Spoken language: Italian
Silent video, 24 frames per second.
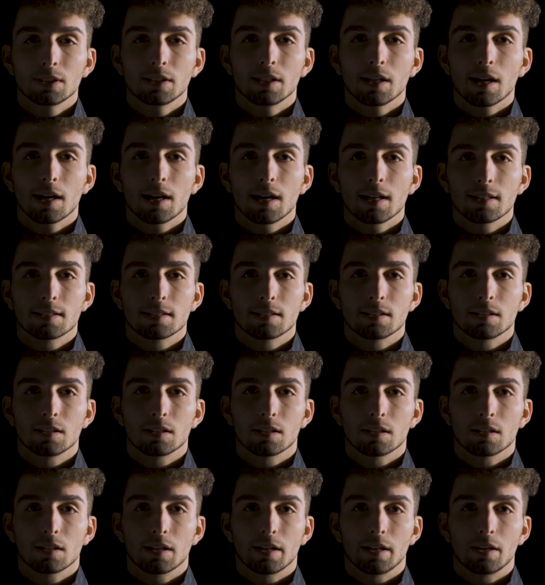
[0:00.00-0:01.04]
Questi
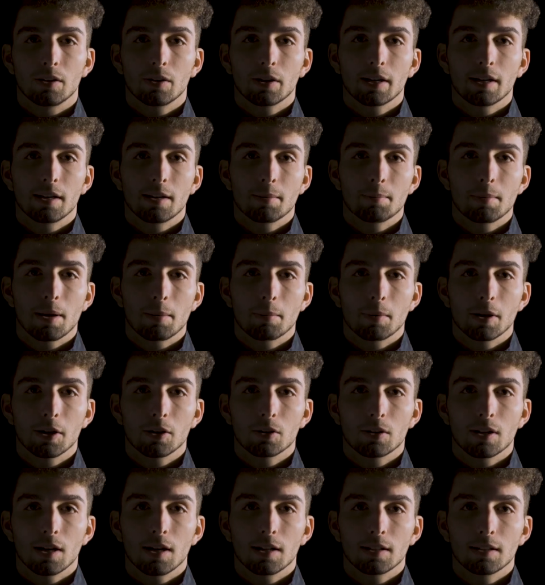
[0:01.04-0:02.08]
ragazzi, e noi che li abbiamo
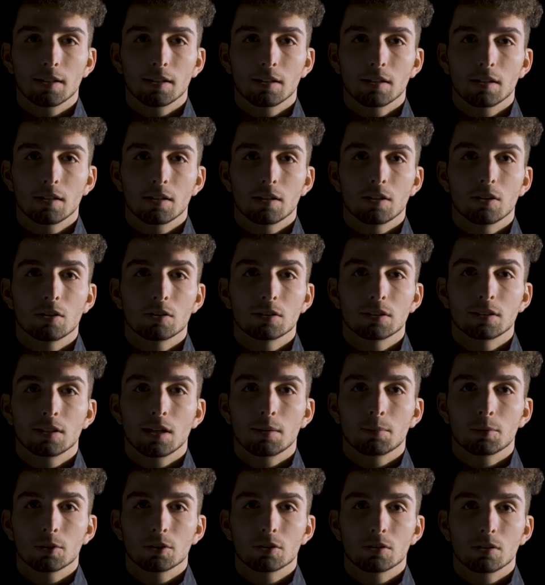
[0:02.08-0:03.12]
aiutati, non
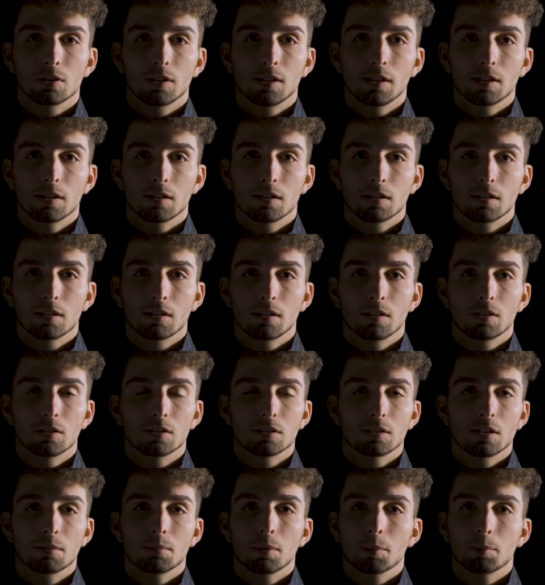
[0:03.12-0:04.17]
siamo soli,
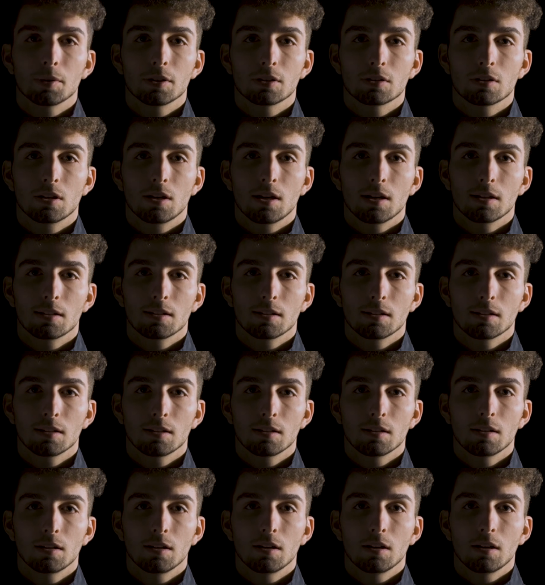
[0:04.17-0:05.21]
non siamo più isolati.
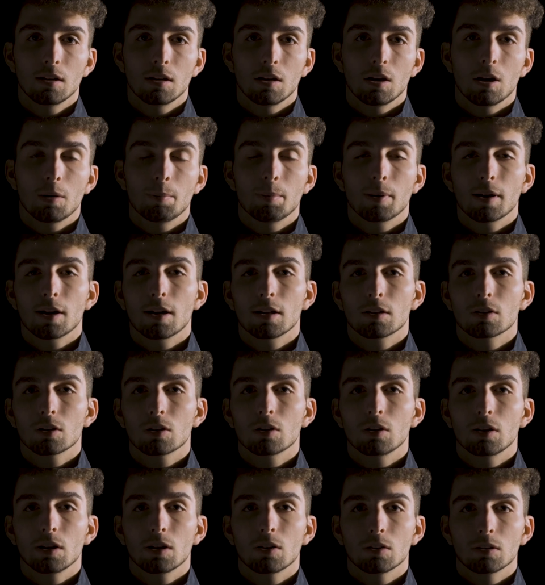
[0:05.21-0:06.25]
Ho
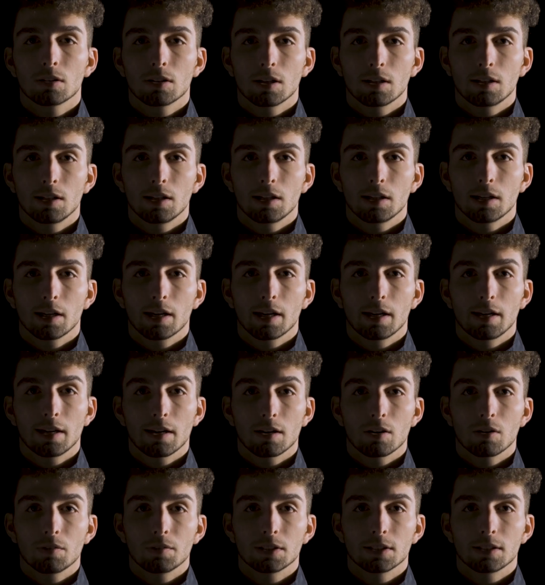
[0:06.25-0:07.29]
parlato con i contadini che
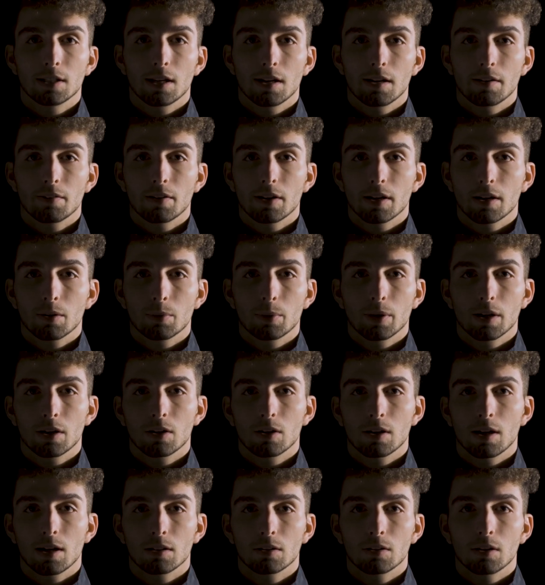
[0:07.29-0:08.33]
li hanno visti arrivare qui
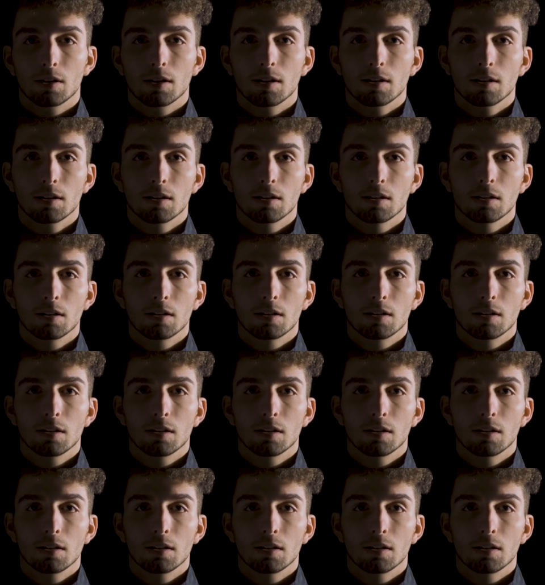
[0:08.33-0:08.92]
in Onantola,